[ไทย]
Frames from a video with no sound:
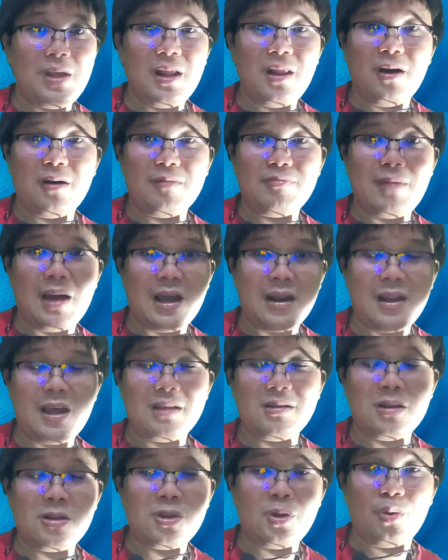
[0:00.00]
อีลอนมาร์ก
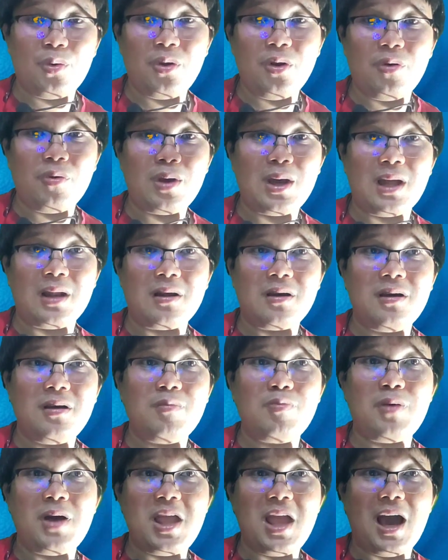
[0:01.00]
น่าจะตกลงกันคื
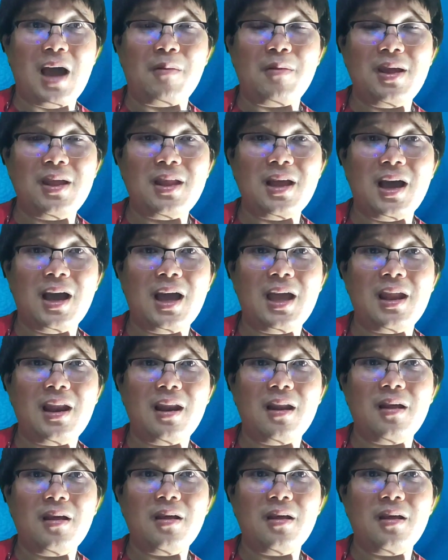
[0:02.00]
อพยายามที่จะให้